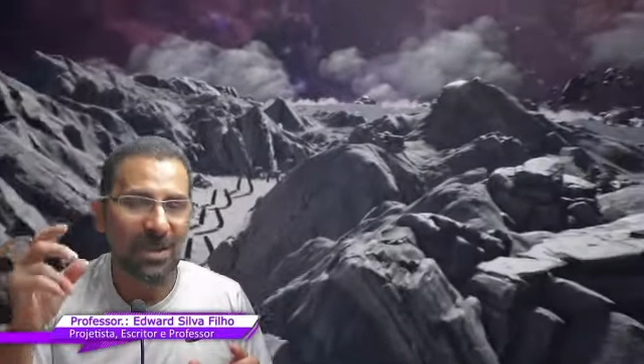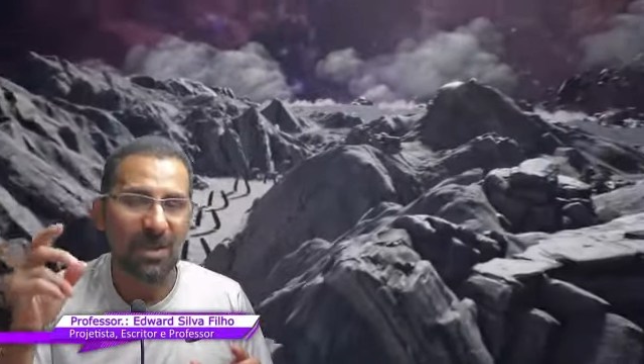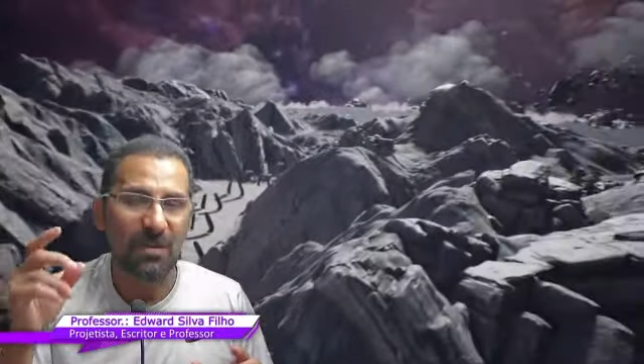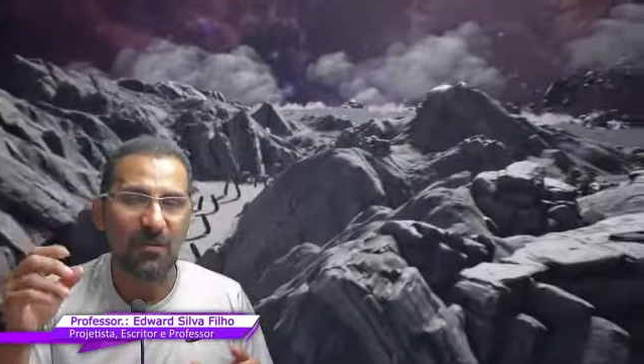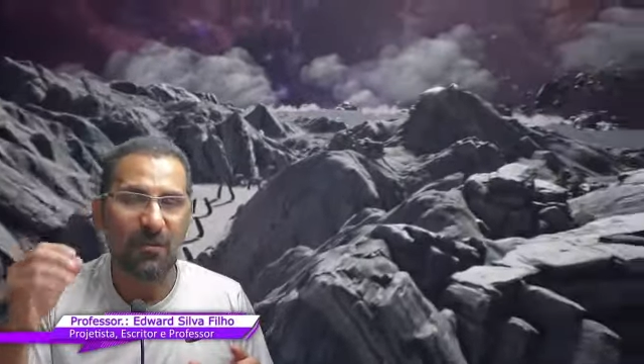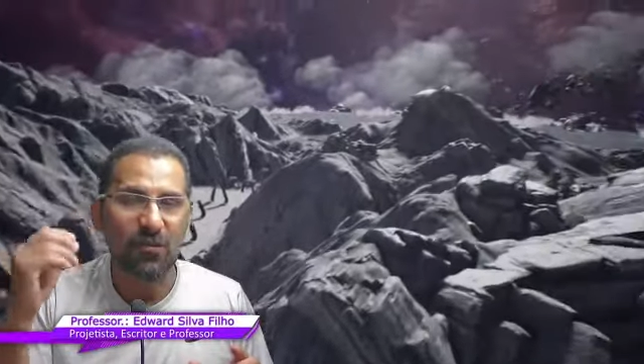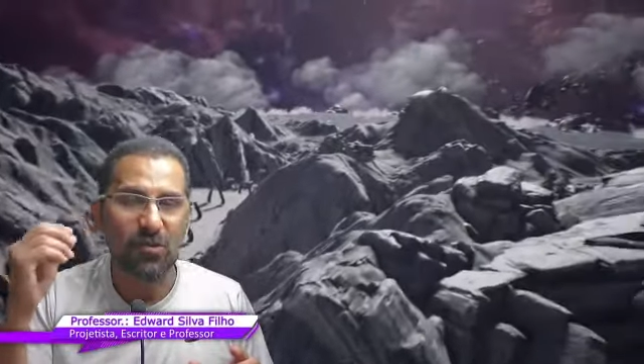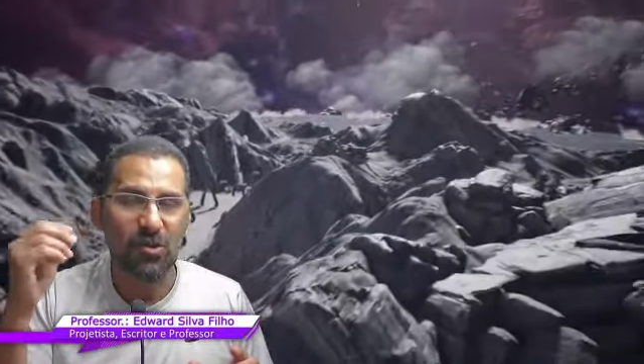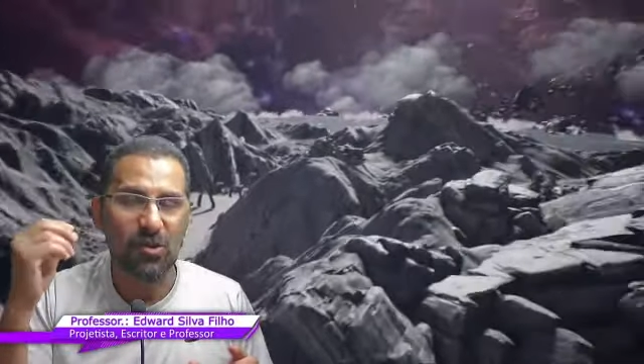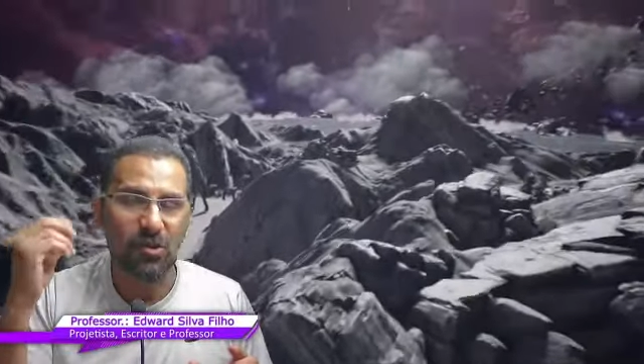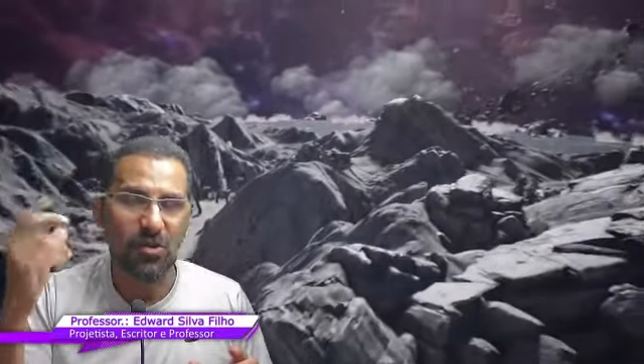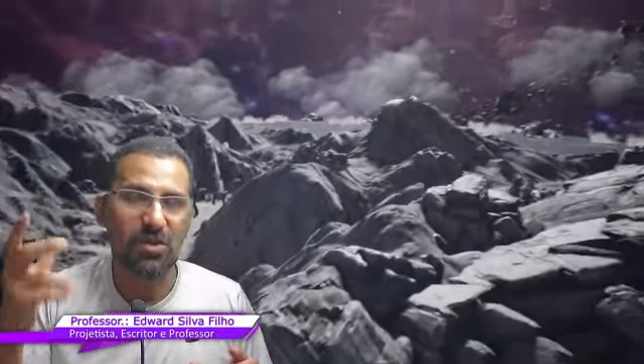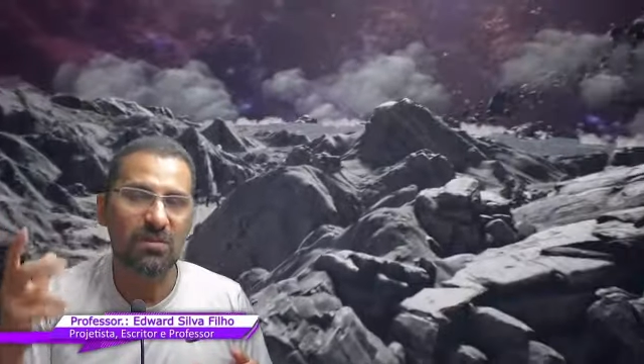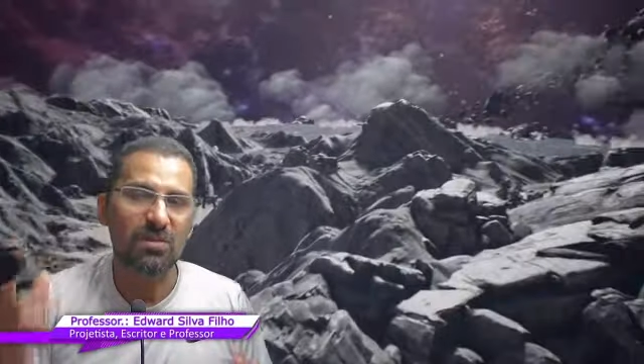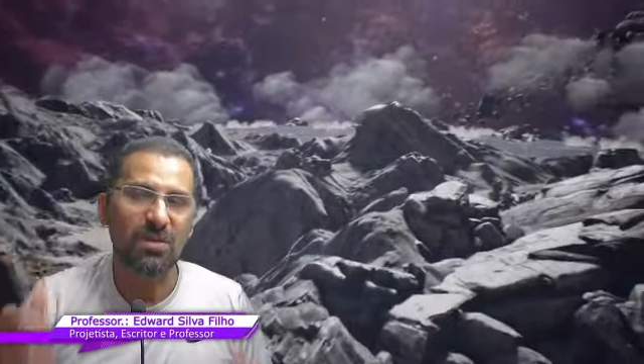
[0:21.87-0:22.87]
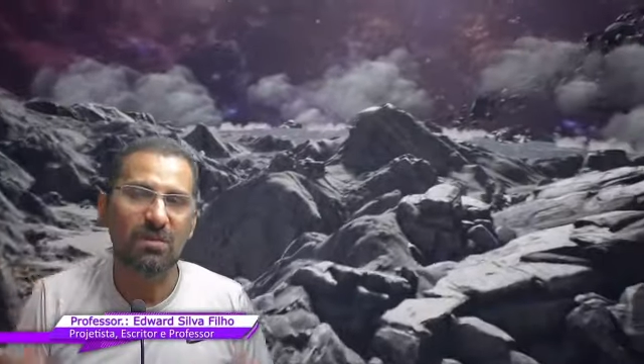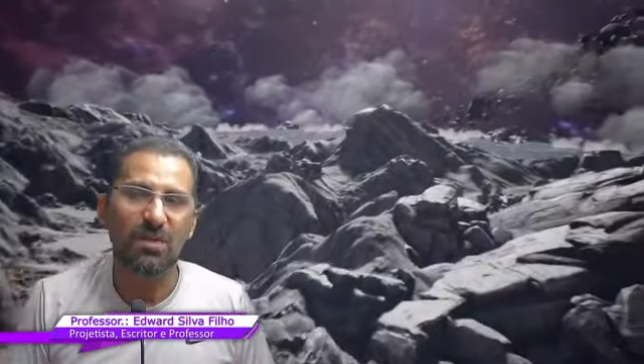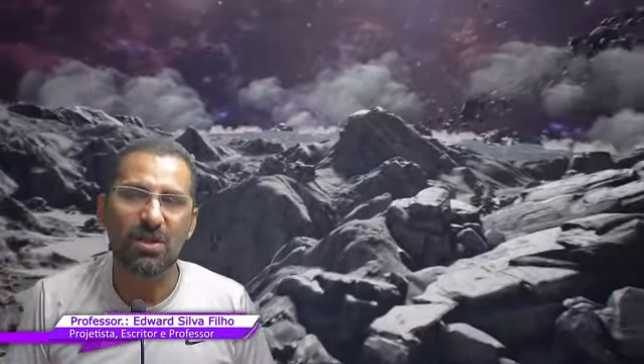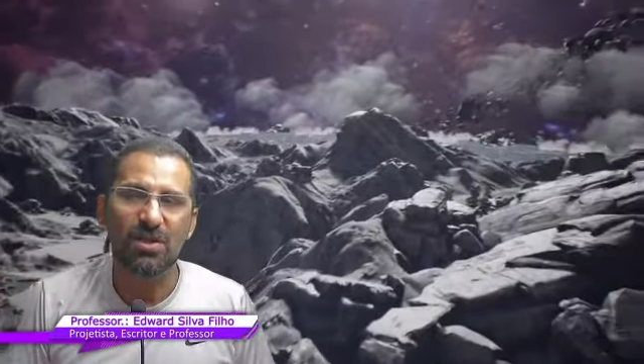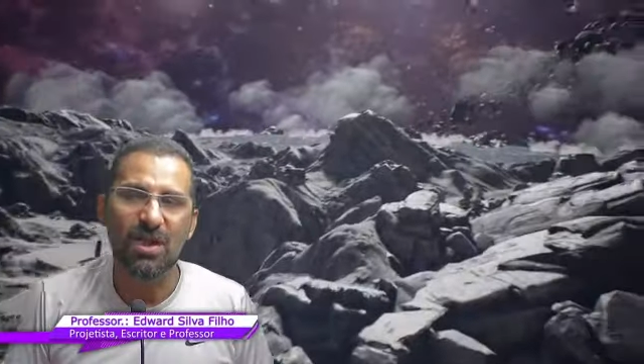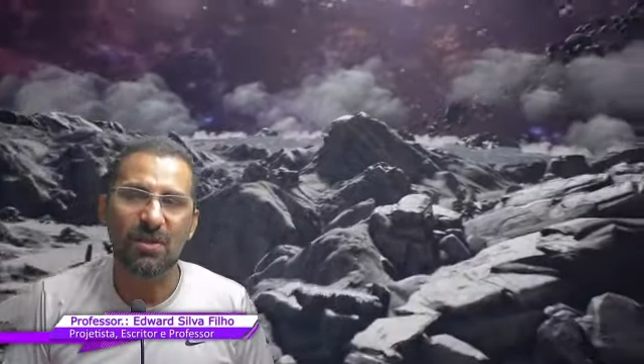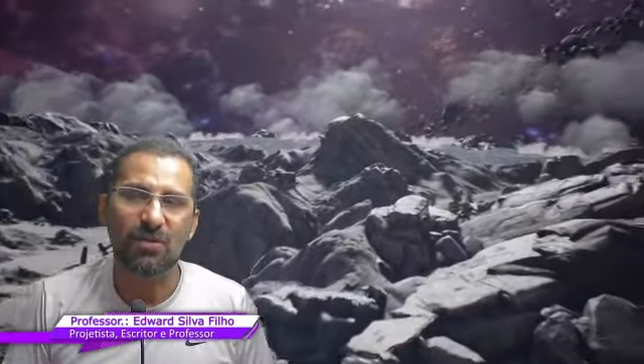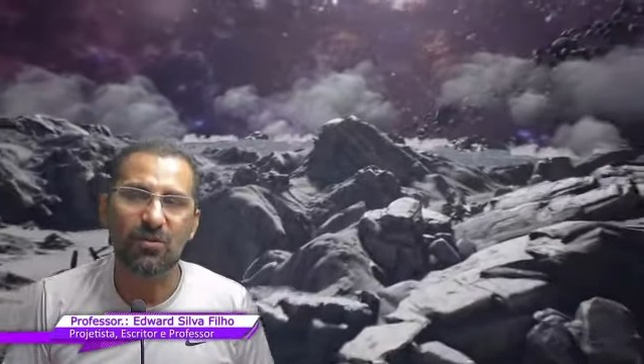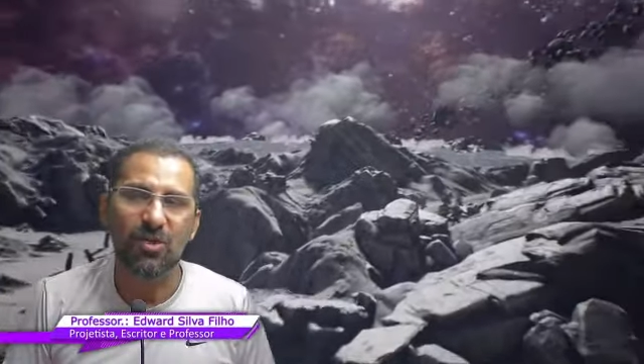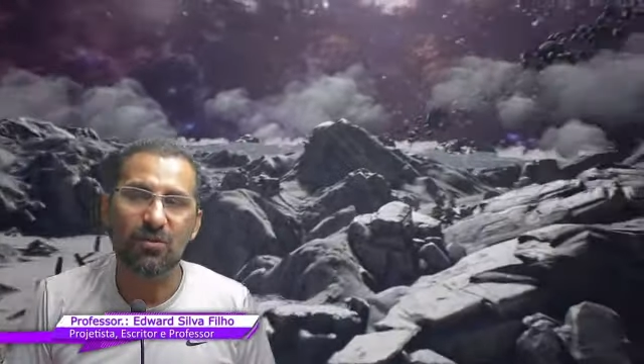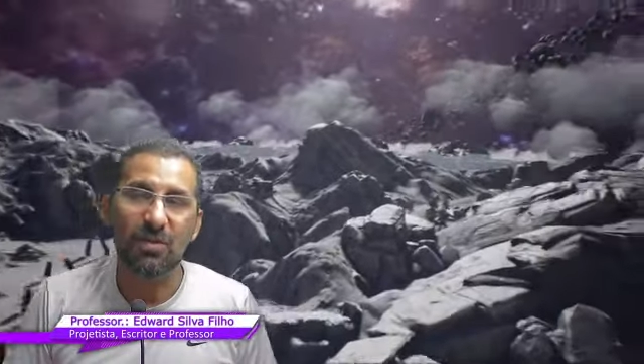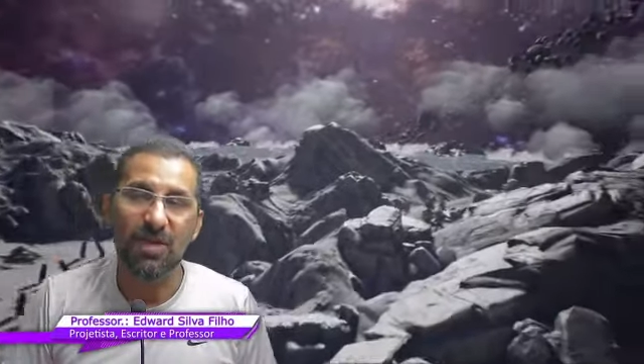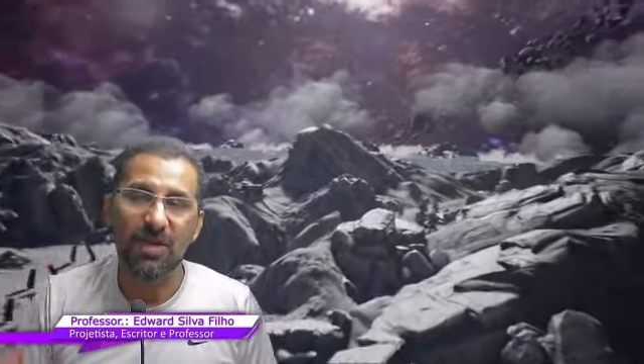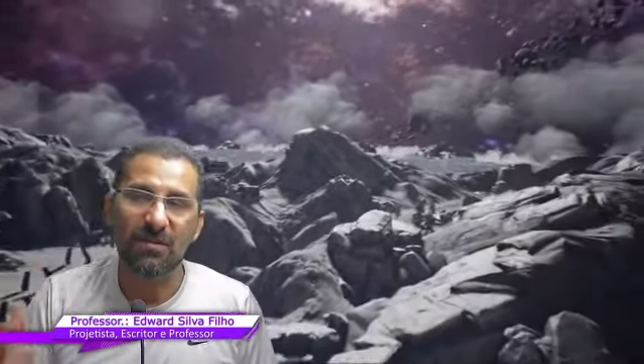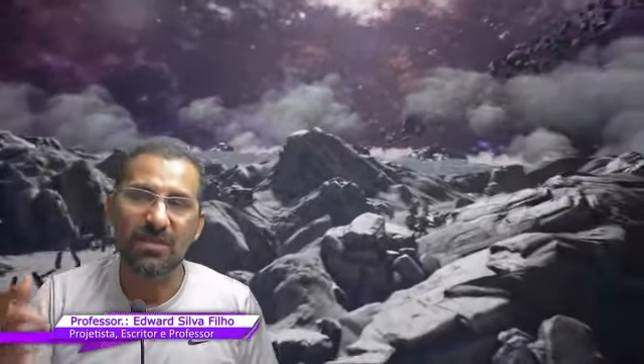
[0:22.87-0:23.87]
foi um dos nossos primeiros alunos, para que
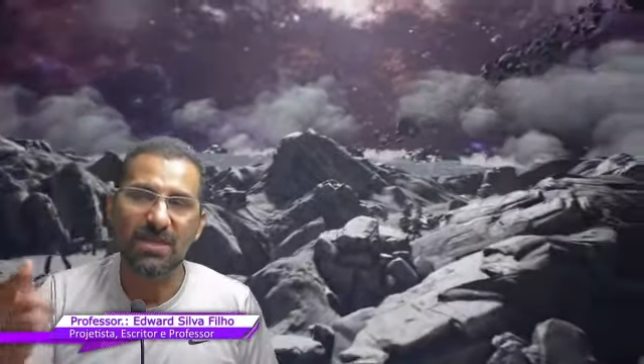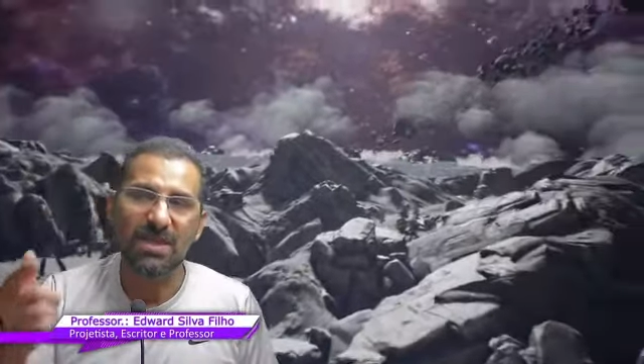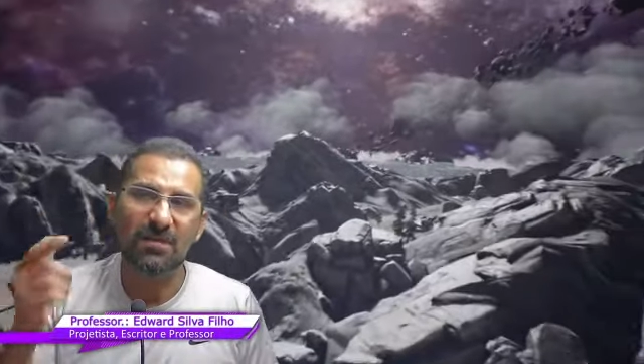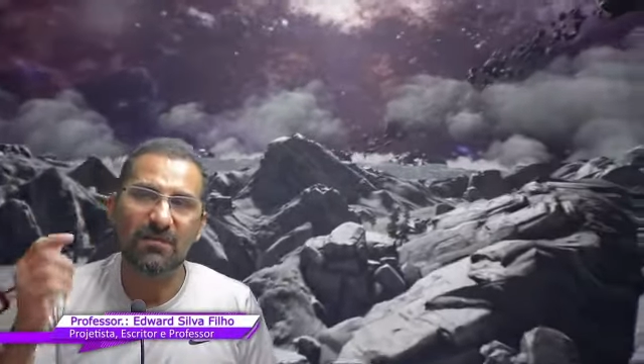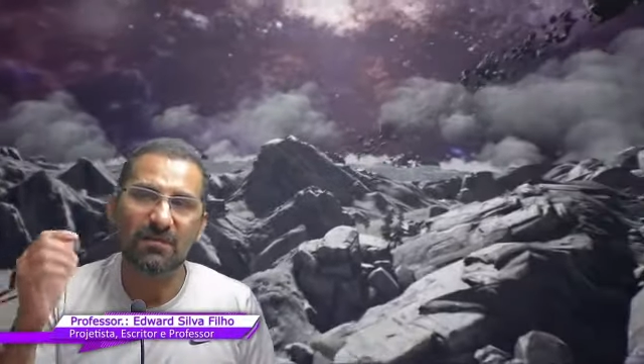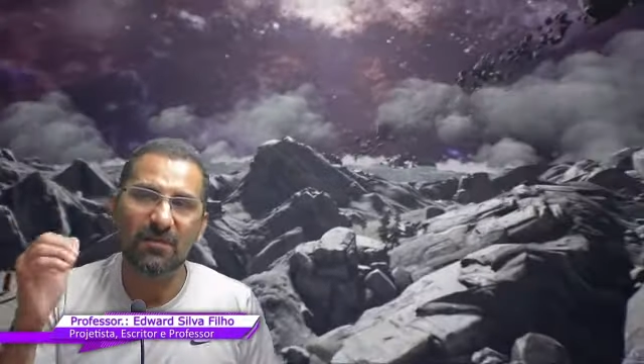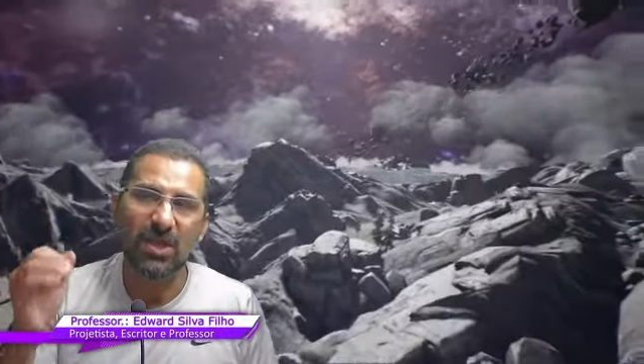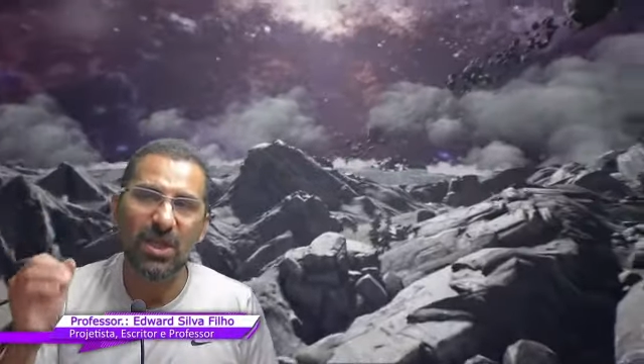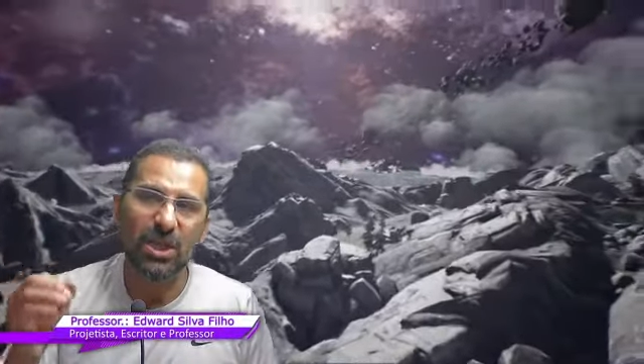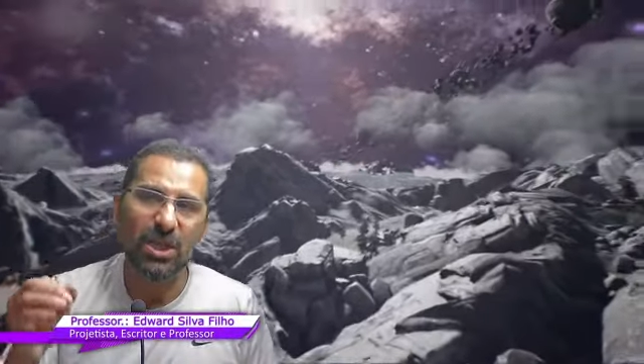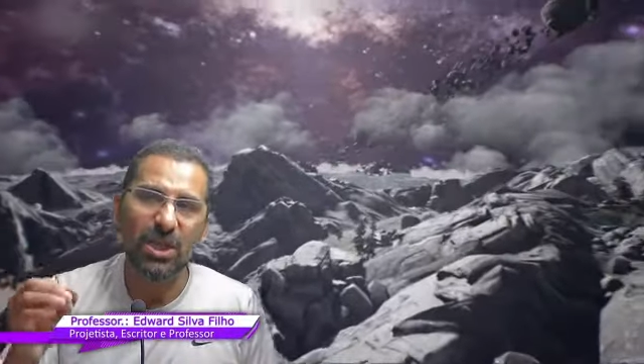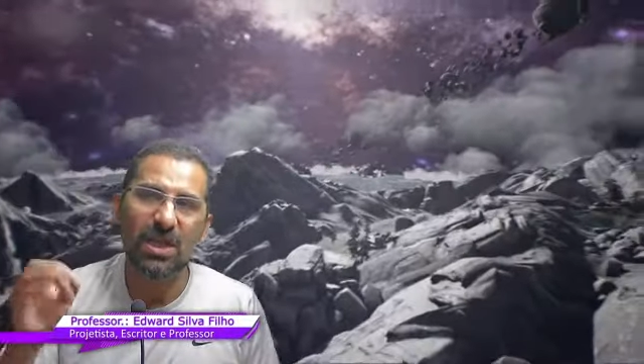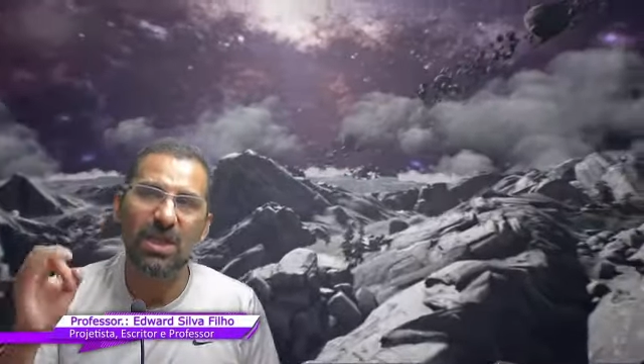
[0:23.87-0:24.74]
você veja